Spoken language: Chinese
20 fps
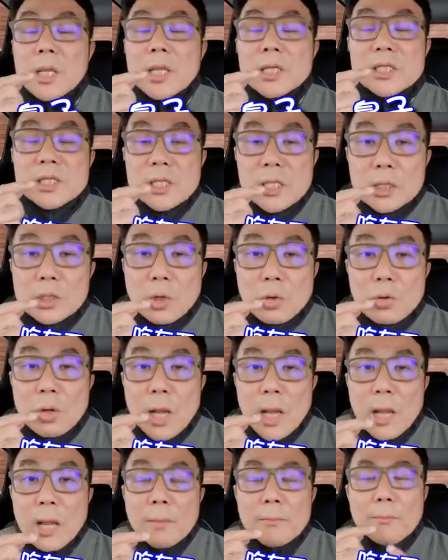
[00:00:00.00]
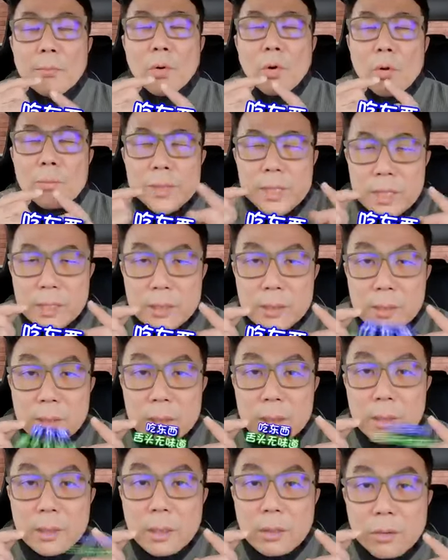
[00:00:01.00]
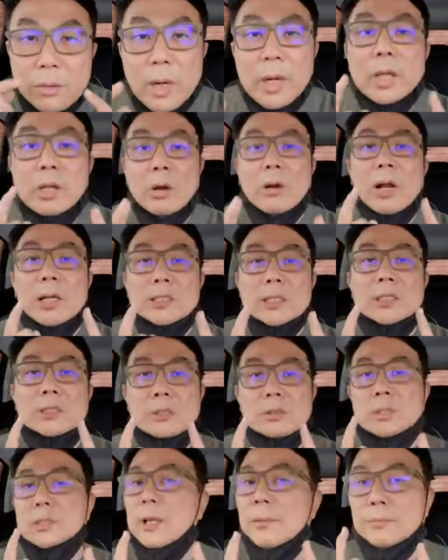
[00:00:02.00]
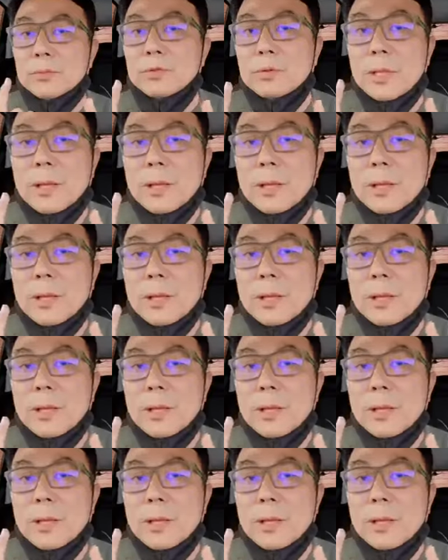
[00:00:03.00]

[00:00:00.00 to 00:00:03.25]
你诶舌头啊无味，我你讲啊，这是差不